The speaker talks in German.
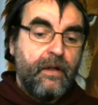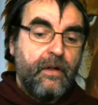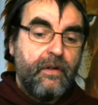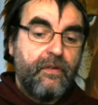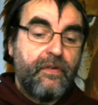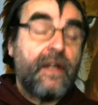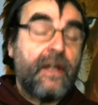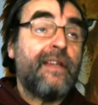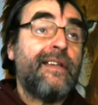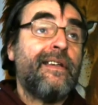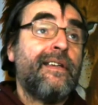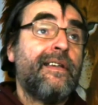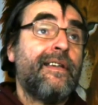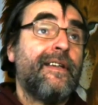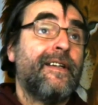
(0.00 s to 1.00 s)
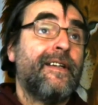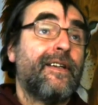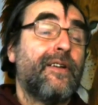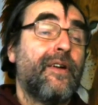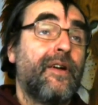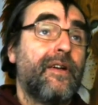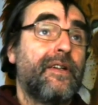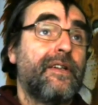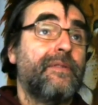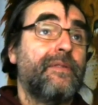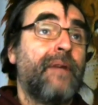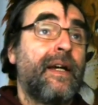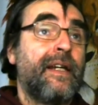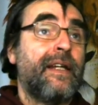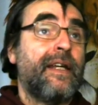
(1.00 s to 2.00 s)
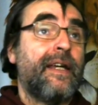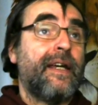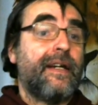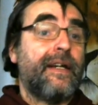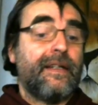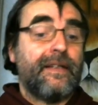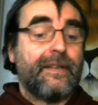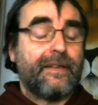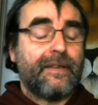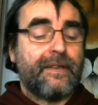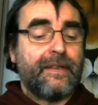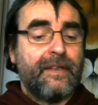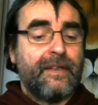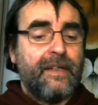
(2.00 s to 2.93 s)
Wenn Gott mein Herr ist,